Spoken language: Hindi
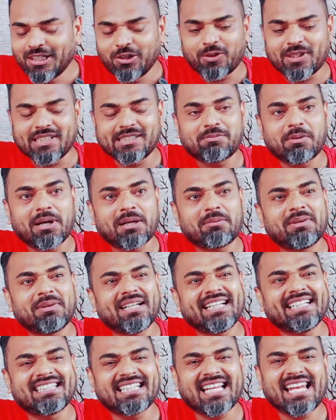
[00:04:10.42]
और इस बार
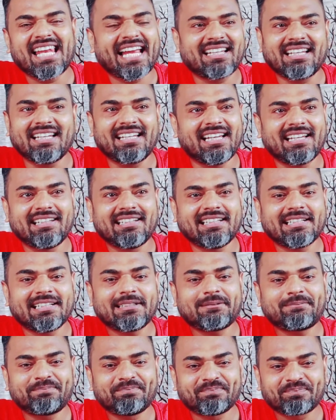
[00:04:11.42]
मैंने इतना लाइटली ले
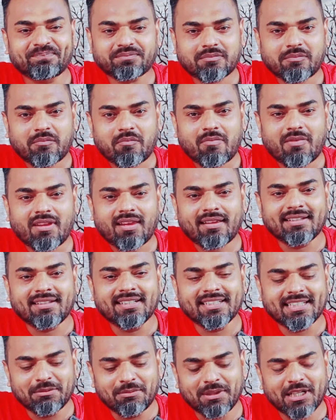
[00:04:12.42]
लिया
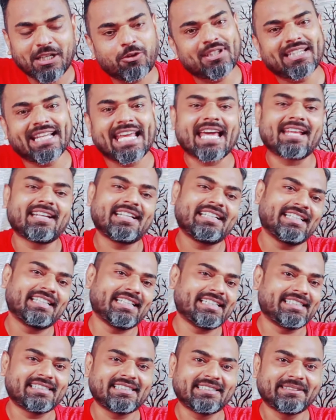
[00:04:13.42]
कि मैंने कोई तैयारी
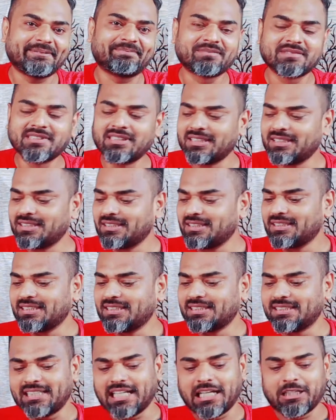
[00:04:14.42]
नहीं की
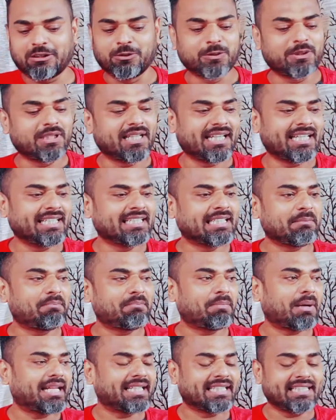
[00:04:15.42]
ना दूध है ना
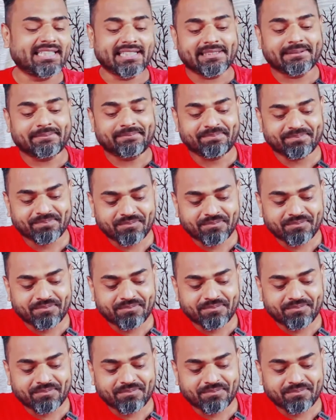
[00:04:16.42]
पानी है